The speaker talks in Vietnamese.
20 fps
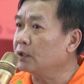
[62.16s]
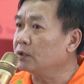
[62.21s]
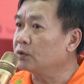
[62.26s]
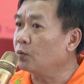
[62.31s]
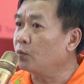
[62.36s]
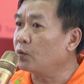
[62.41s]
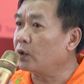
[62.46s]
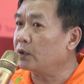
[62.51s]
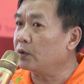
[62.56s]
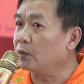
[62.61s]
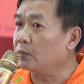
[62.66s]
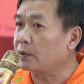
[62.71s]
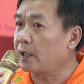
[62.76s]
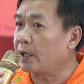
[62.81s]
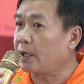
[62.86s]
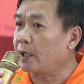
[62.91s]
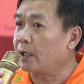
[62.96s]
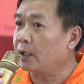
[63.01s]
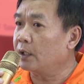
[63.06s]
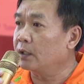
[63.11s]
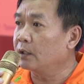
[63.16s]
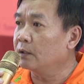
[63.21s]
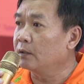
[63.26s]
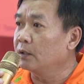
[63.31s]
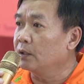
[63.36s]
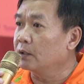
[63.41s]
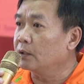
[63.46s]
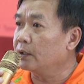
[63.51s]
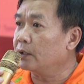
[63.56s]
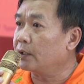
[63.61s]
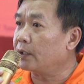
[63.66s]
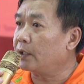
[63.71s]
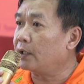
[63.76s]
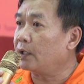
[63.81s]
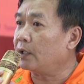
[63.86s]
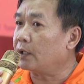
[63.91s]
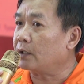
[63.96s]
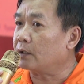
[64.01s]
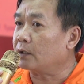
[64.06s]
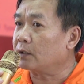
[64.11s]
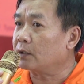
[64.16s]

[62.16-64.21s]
hiểm xã hội, bảo hiểm y tế, bảo hiểm thất nghiệp,